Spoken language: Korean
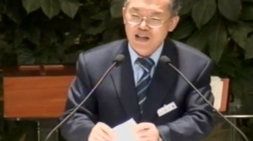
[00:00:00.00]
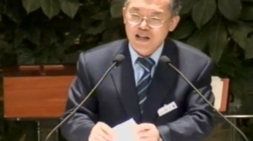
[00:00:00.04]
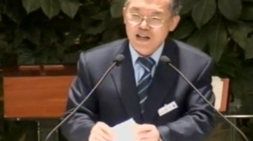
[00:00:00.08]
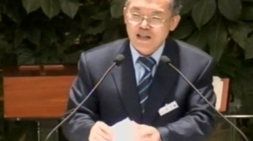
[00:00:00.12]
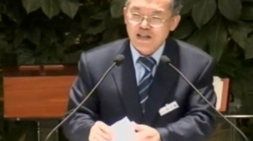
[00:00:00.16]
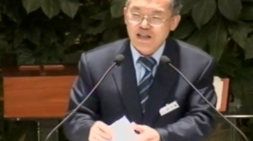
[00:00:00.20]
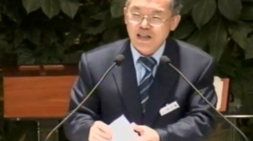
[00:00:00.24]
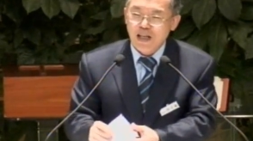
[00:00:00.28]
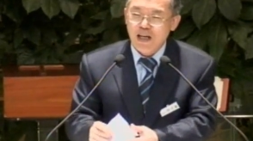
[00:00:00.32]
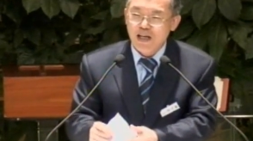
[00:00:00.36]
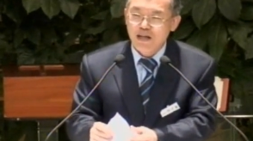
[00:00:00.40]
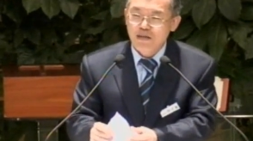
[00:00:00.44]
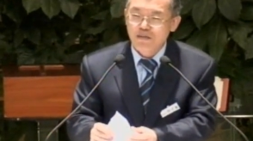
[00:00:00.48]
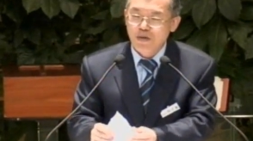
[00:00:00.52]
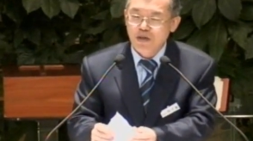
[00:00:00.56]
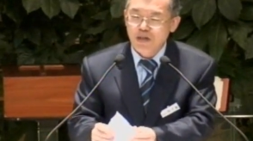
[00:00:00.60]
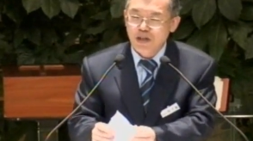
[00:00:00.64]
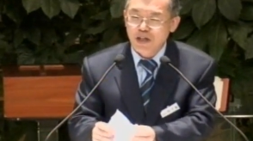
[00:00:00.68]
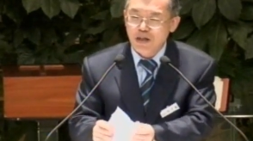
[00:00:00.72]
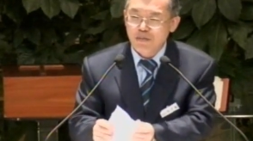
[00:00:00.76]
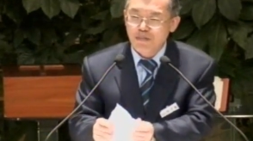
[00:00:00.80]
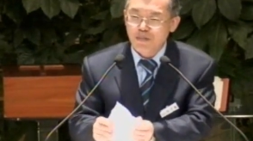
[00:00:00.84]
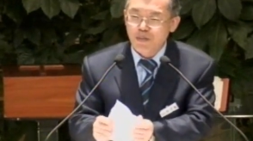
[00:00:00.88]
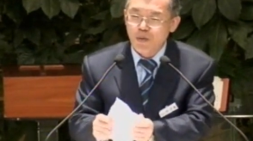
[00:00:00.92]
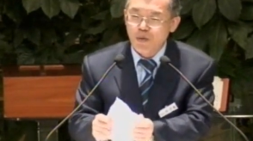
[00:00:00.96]

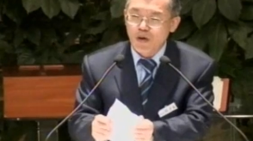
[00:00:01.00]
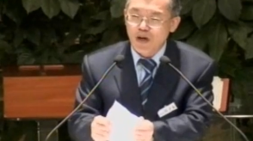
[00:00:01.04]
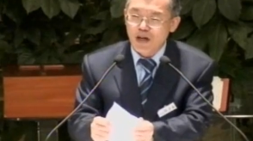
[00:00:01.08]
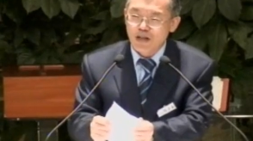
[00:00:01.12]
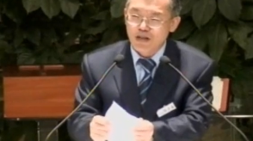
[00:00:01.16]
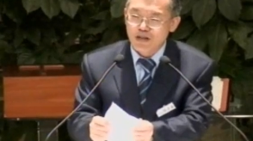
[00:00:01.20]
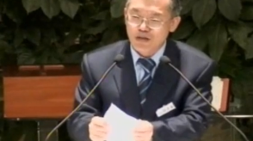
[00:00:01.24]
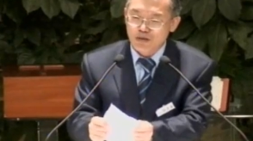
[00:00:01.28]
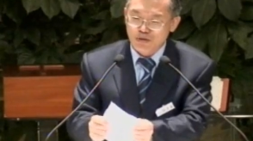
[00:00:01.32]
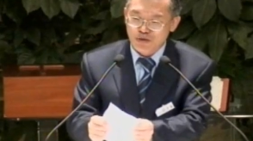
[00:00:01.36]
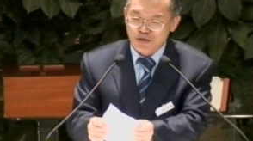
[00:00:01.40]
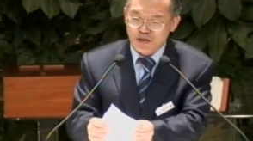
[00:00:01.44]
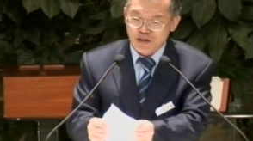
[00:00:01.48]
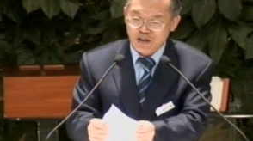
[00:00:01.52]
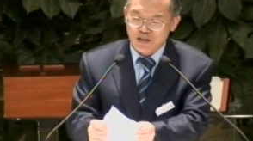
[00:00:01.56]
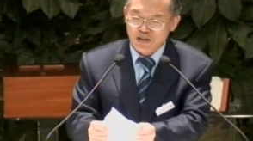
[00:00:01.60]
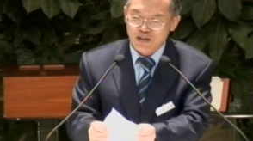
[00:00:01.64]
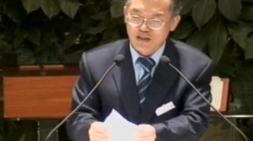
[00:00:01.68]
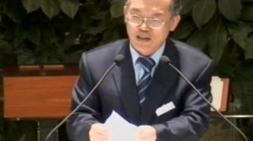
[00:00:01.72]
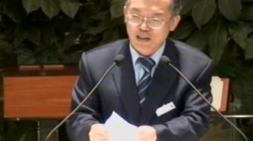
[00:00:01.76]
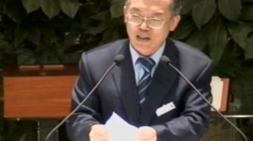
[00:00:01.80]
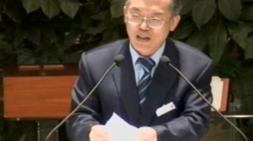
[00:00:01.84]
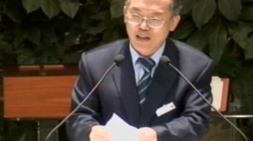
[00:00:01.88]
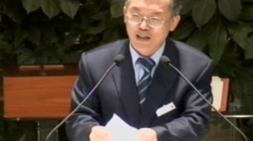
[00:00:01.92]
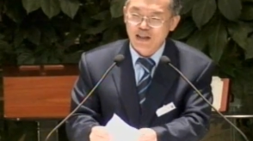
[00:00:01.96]
생명의 보화를
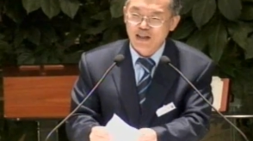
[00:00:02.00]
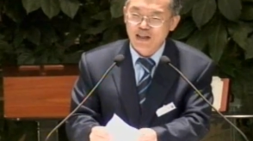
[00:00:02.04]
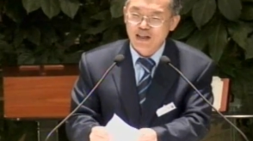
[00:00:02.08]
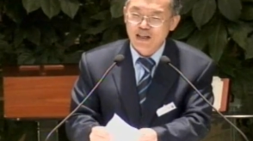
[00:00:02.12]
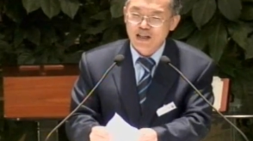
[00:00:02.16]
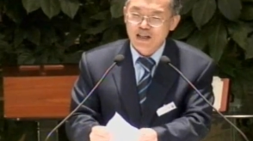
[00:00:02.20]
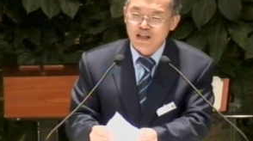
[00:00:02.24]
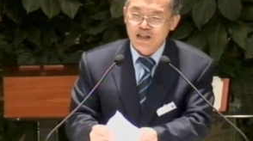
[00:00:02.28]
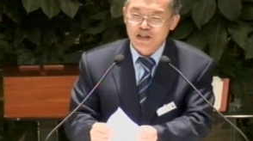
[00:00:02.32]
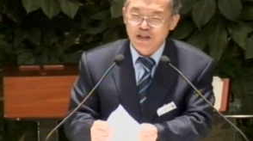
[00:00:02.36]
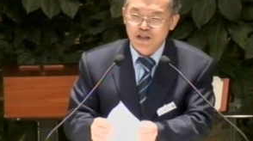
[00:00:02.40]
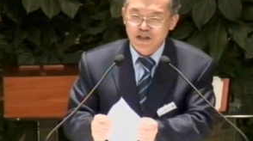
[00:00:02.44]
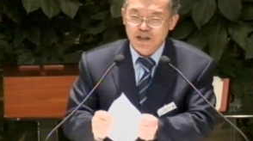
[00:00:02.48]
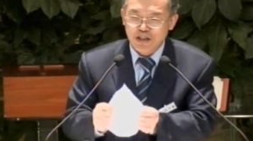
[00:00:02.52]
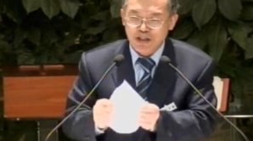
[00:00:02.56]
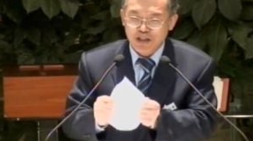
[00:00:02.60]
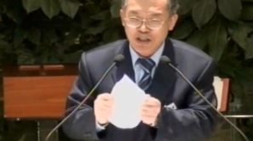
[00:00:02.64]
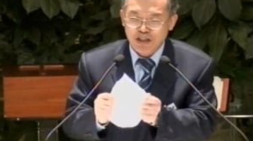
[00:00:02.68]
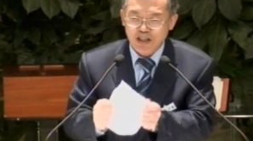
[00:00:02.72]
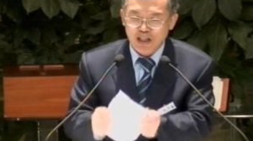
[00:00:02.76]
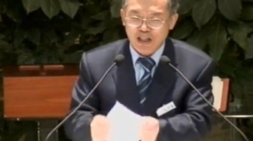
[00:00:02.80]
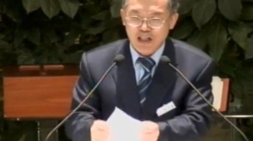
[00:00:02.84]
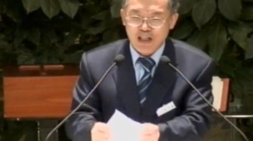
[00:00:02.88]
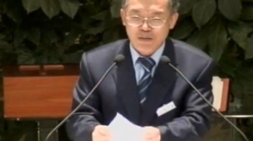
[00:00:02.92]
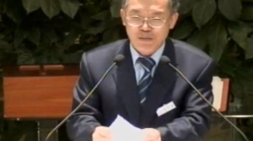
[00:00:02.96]
주셨는데 그
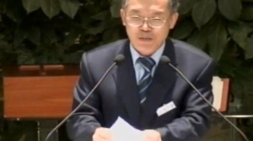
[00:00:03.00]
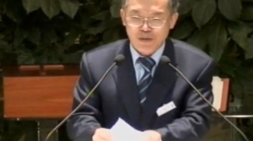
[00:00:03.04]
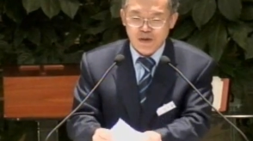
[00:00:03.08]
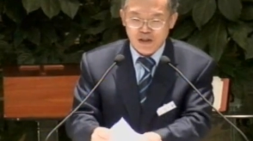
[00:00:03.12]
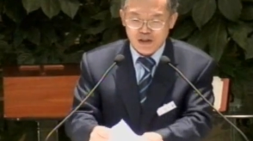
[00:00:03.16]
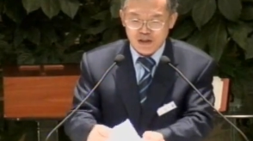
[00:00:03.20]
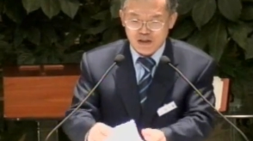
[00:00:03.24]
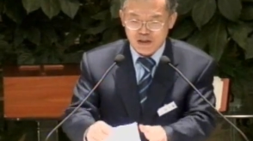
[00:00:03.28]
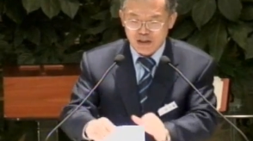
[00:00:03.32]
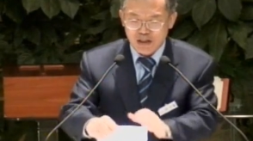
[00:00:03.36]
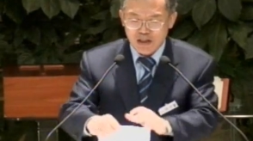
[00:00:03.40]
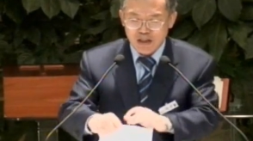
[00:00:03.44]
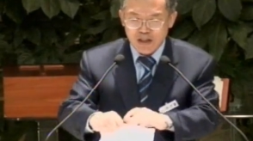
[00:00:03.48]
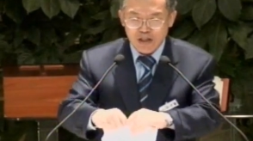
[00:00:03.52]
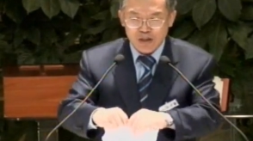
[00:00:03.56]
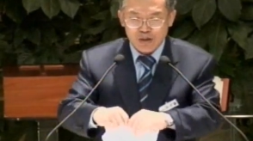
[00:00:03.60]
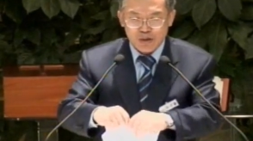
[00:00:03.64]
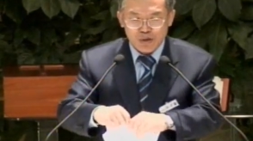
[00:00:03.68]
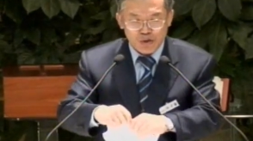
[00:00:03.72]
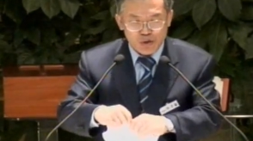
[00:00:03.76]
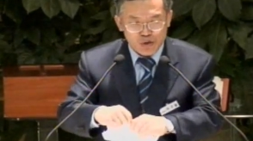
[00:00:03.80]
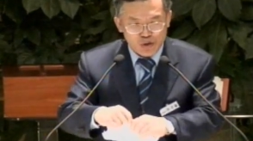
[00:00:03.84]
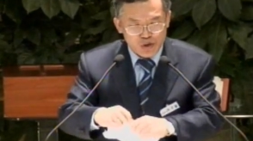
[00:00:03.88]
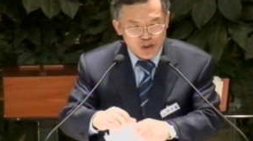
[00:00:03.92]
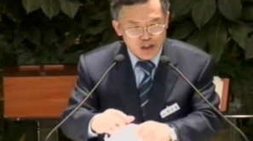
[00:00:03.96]
시간의 보화를
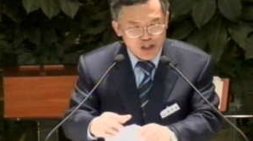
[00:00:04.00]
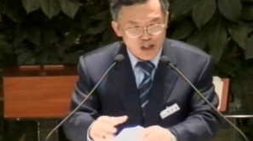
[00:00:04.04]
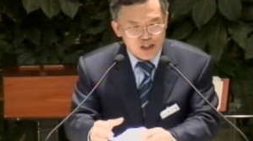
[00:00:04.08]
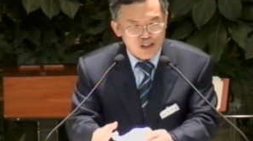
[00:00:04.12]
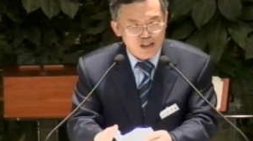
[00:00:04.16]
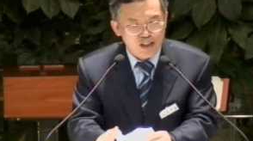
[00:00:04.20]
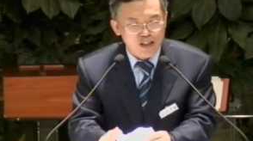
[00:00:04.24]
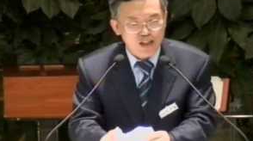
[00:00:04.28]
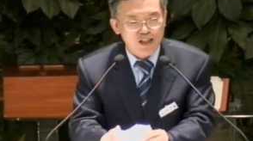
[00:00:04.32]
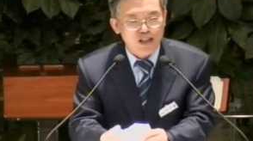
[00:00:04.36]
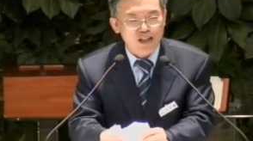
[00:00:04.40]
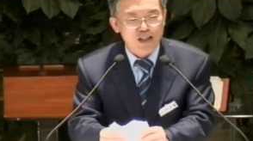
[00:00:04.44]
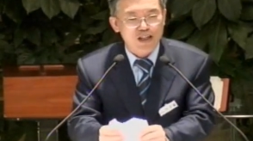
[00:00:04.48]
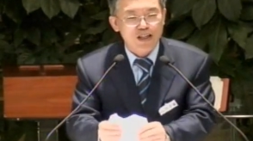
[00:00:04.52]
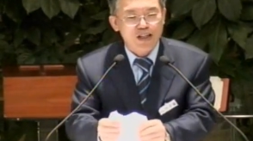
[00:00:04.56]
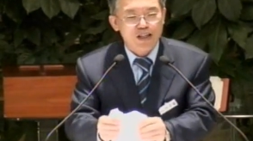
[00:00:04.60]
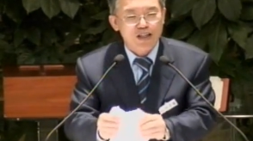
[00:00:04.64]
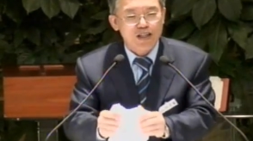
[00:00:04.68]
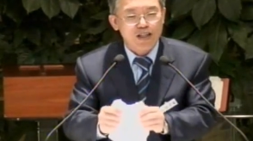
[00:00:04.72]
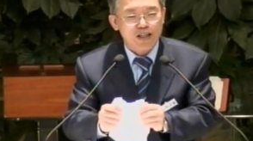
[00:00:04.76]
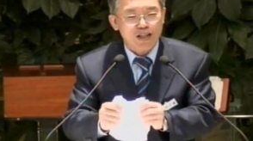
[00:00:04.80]
귀하게